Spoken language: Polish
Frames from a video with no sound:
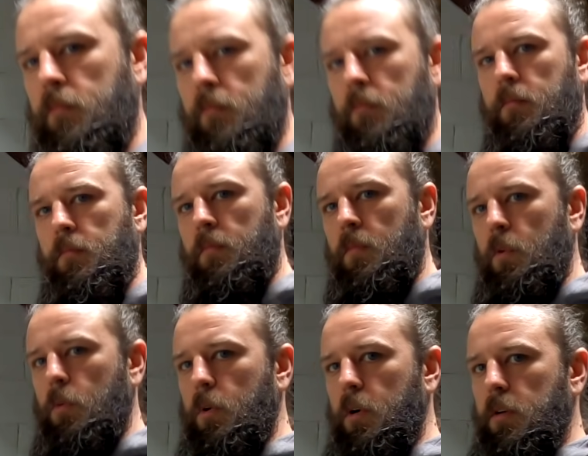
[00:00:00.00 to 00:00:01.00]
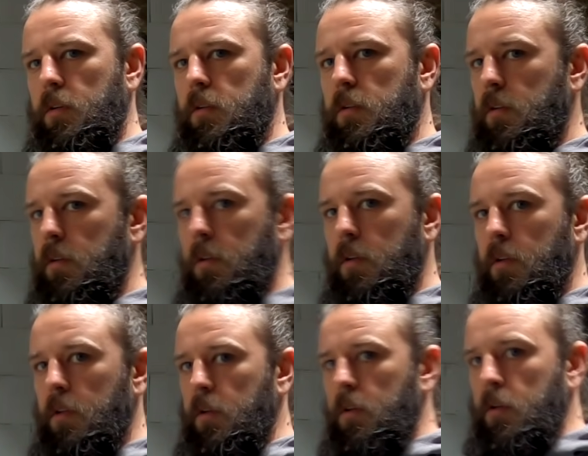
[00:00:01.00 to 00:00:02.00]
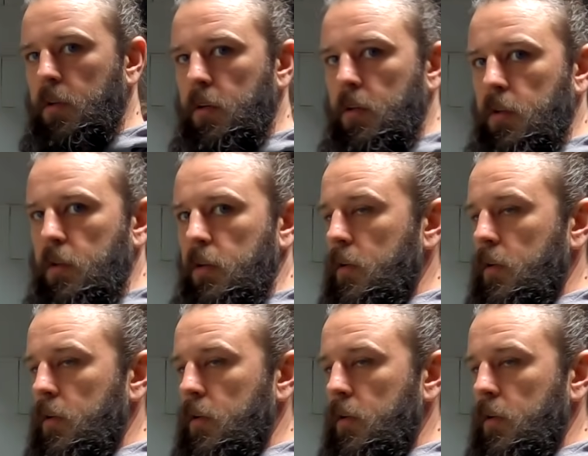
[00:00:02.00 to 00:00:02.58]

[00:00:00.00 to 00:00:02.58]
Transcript: E, I robiłem mu wentylację, również wyporową.